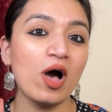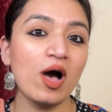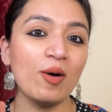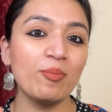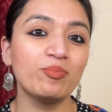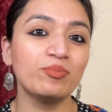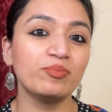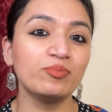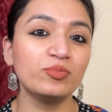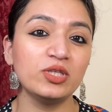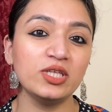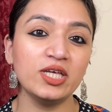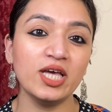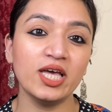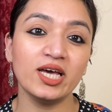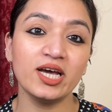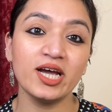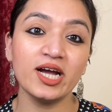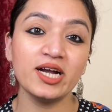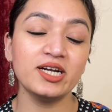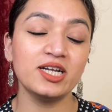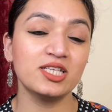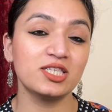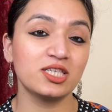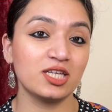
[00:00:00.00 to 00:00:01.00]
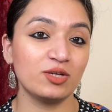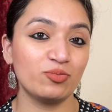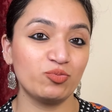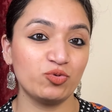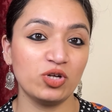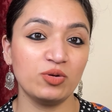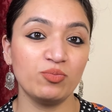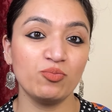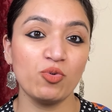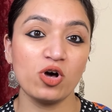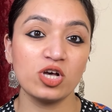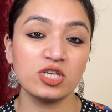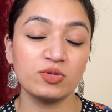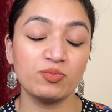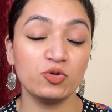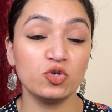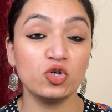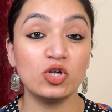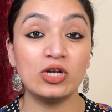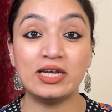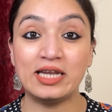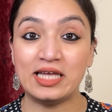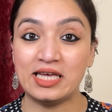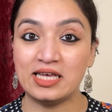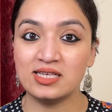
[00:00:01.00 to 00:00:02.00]
आप दिए गए डिस्क्रिप्शन बॉक्स में
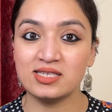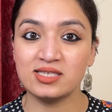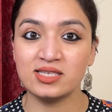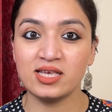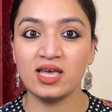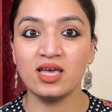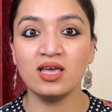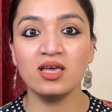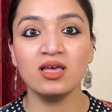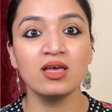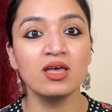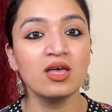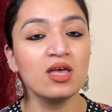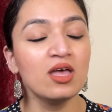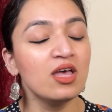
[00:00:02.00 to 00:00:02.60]
जो लिंक्स हैं